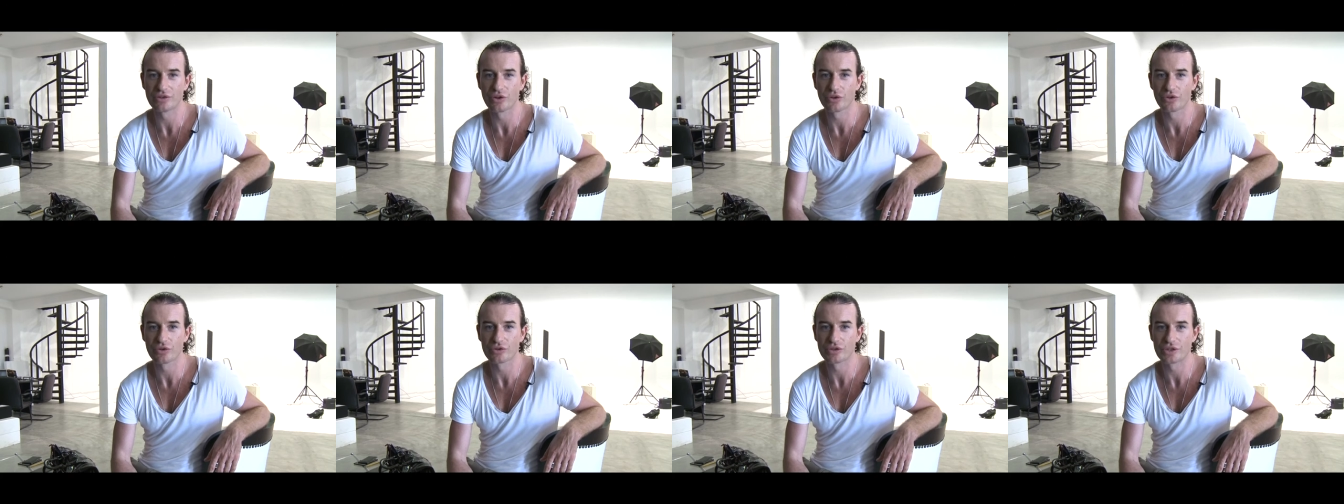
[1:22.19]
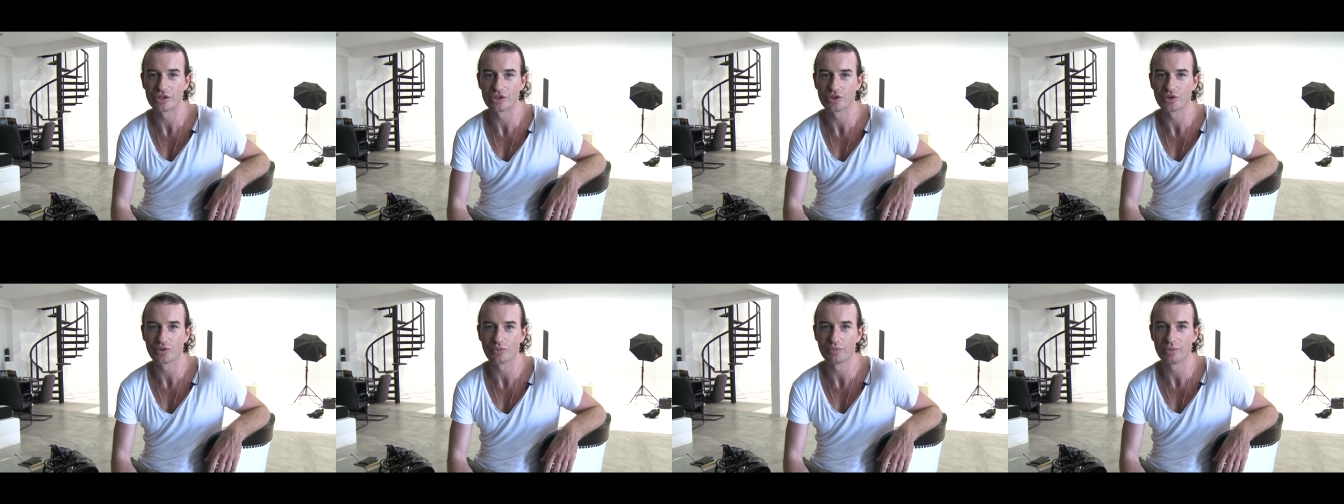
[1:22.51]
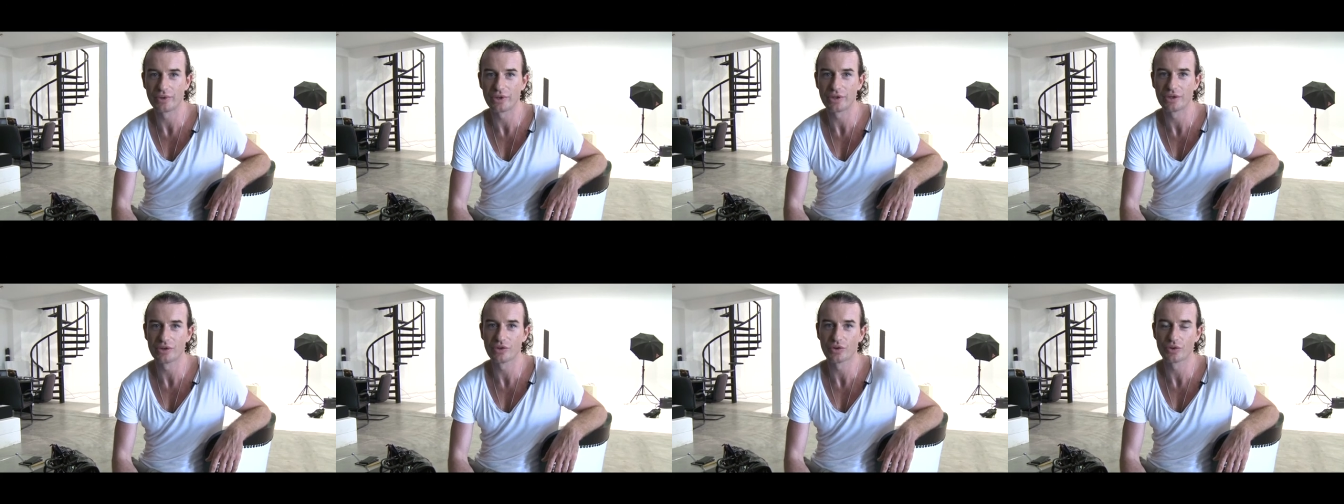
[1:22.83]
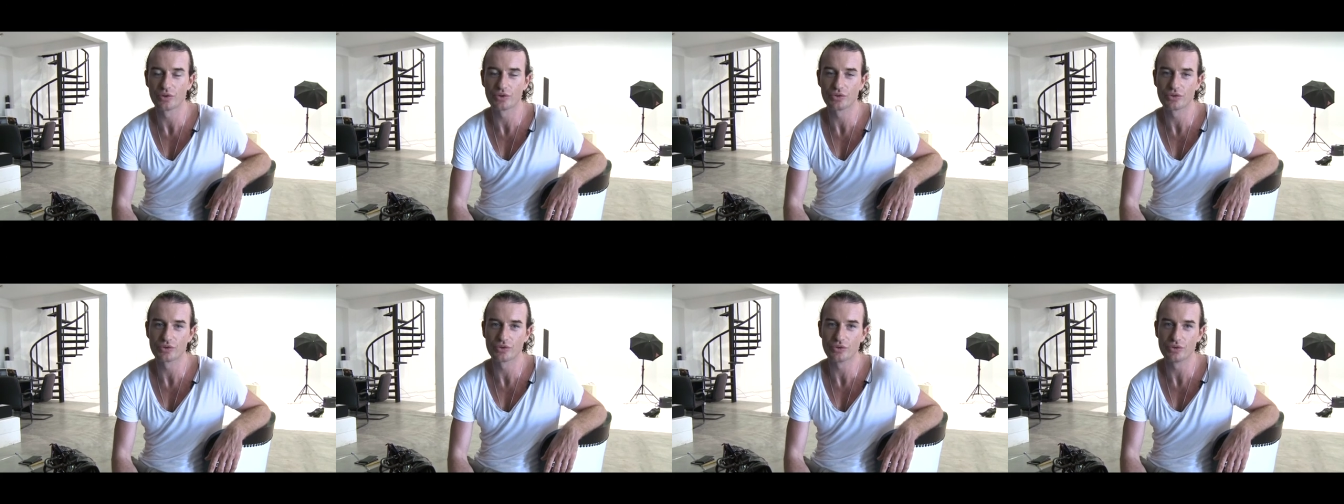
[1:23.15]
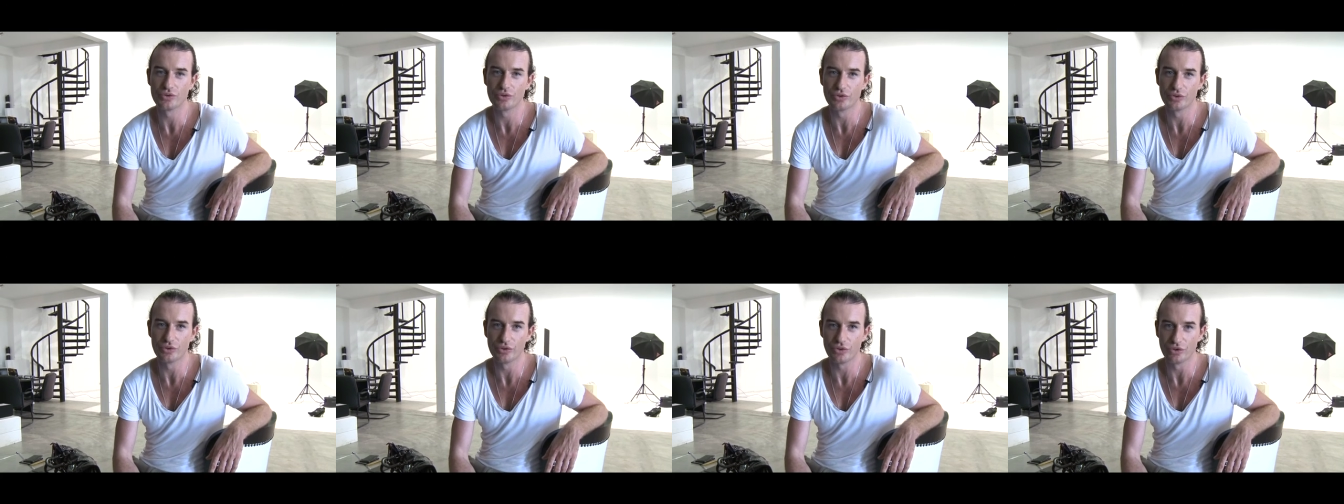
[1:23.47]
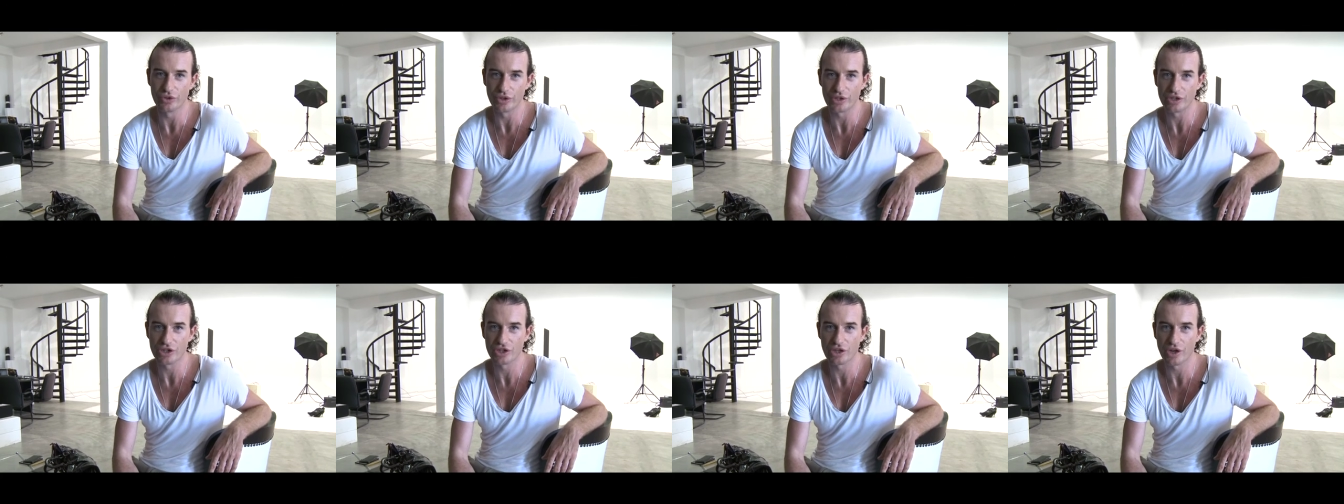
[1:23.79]
Tendance et Shopping dans le studio
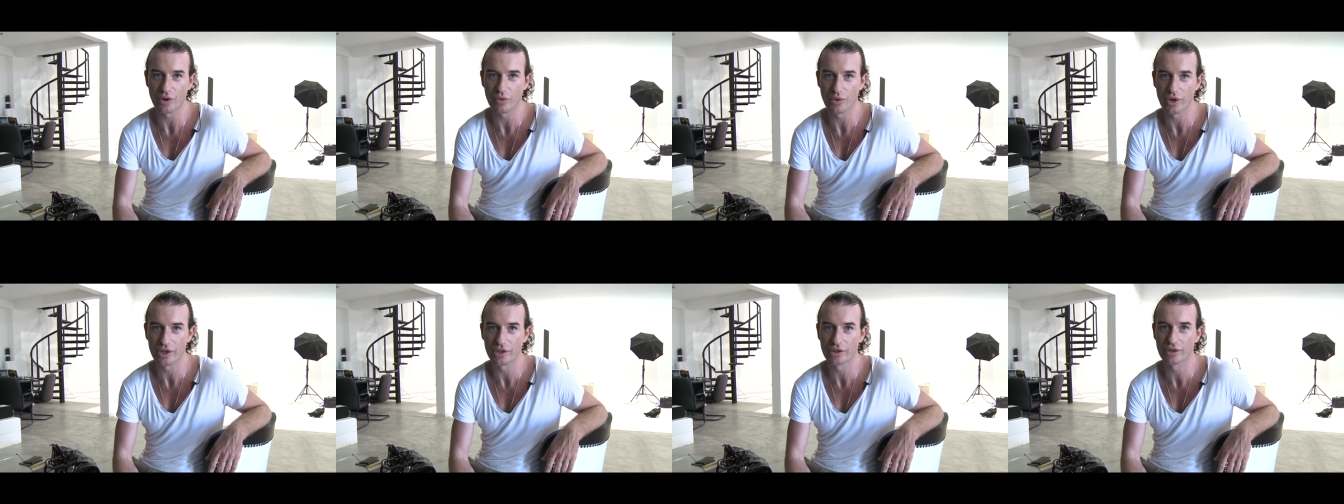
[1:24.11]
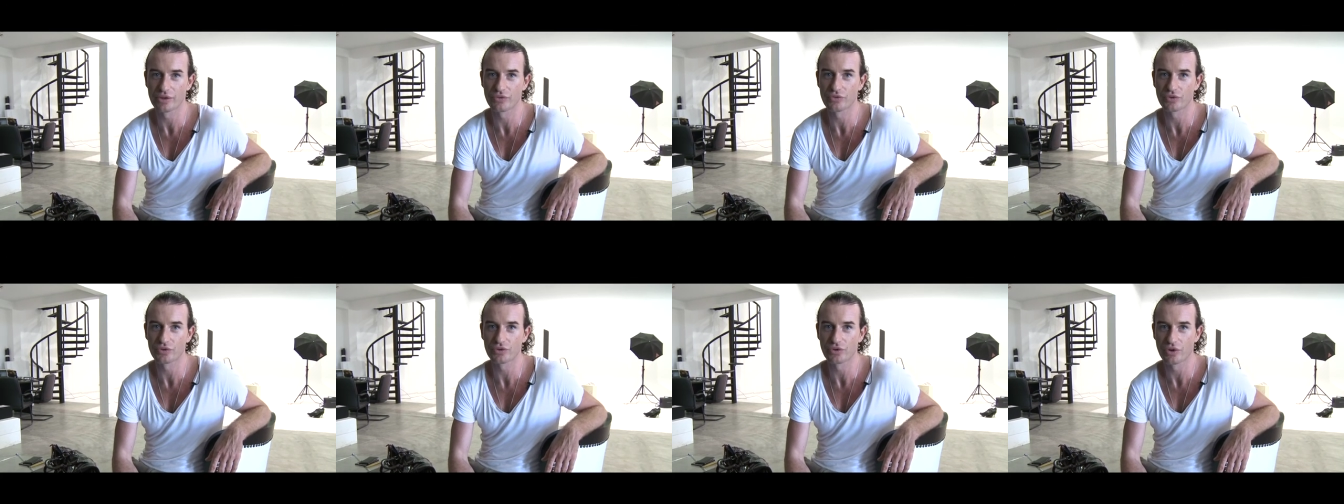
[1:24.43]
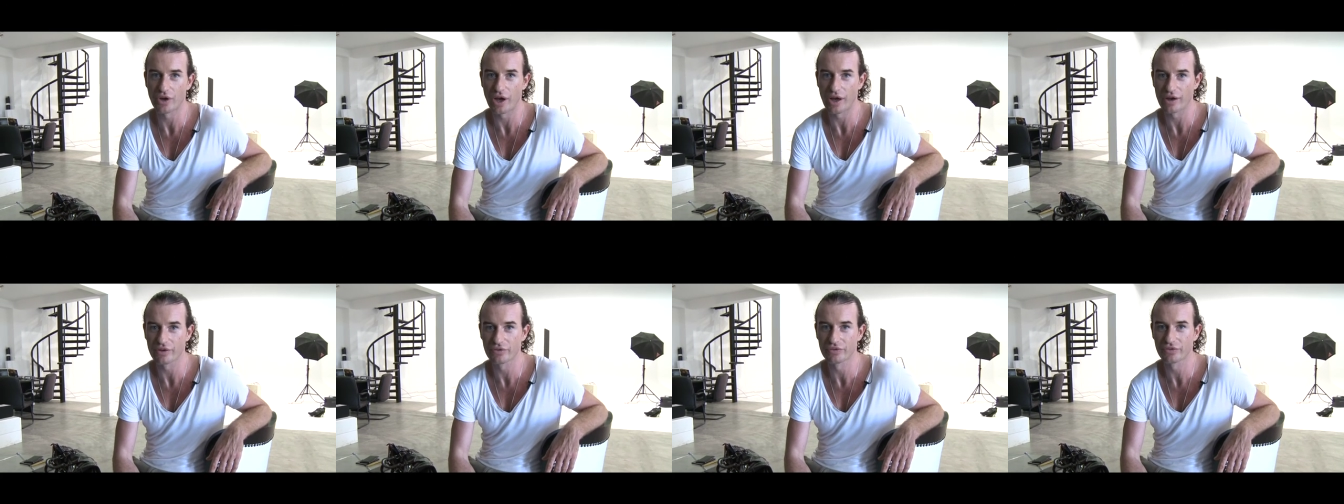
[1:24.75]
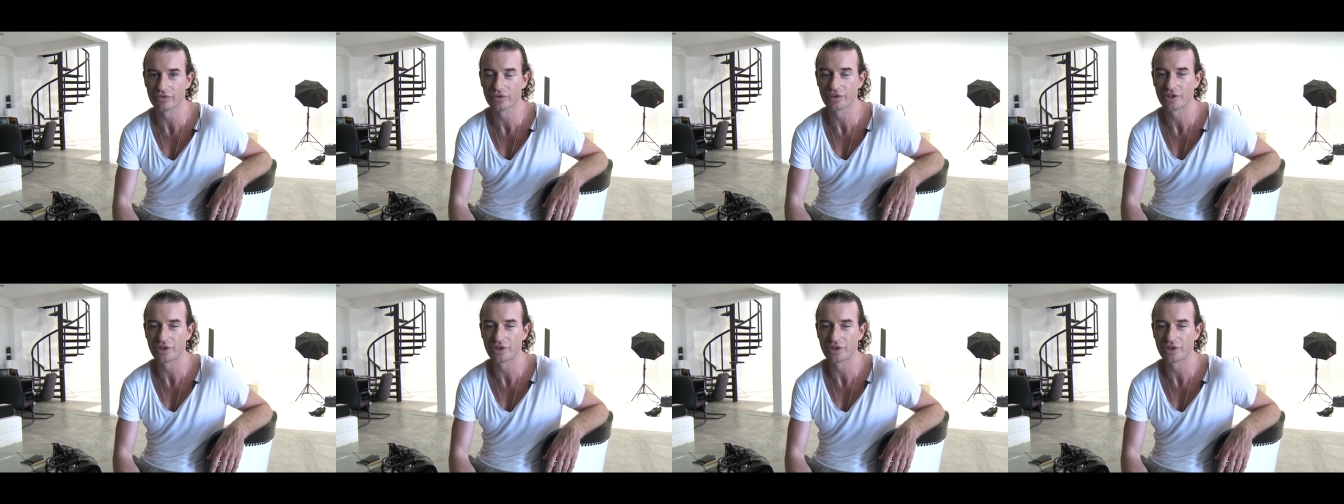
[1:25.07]
de Inchawat, photographe.